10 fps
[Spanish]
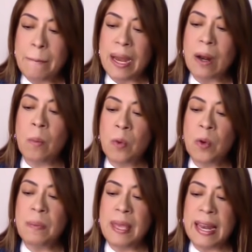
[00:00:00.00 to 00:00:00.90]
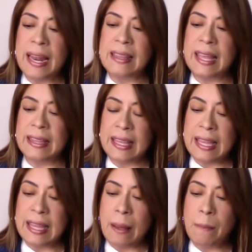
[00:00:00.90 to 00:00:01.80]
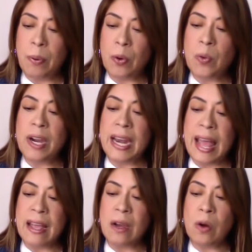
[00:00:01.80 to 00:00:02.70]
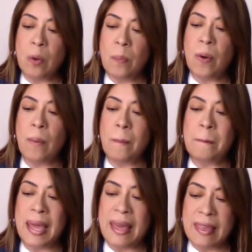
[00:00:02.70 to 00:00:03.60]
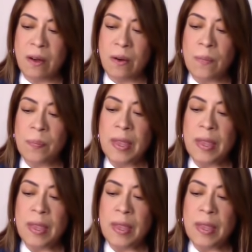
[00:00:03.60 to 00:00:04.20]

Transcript: pero muy bien atendida por un gran grupo médico.